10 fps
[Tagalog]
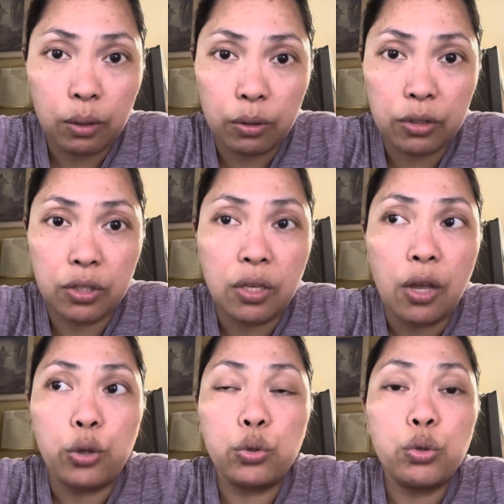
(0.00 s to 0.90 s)
Luke's
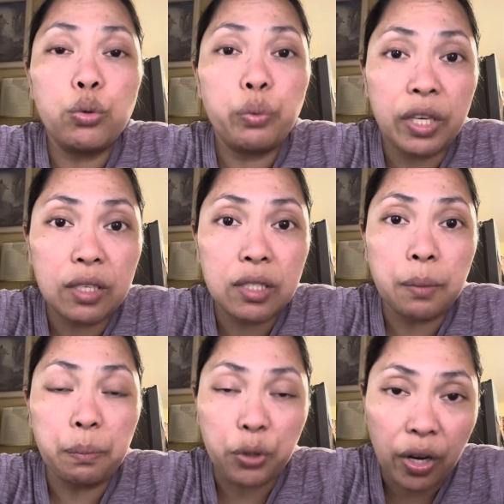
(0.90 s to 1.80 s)
two weeks
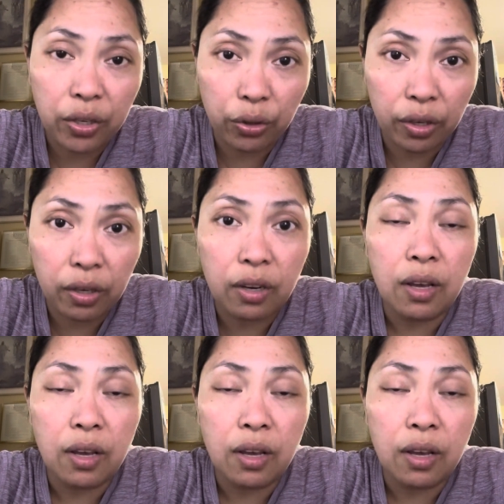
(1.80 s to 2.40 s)
prior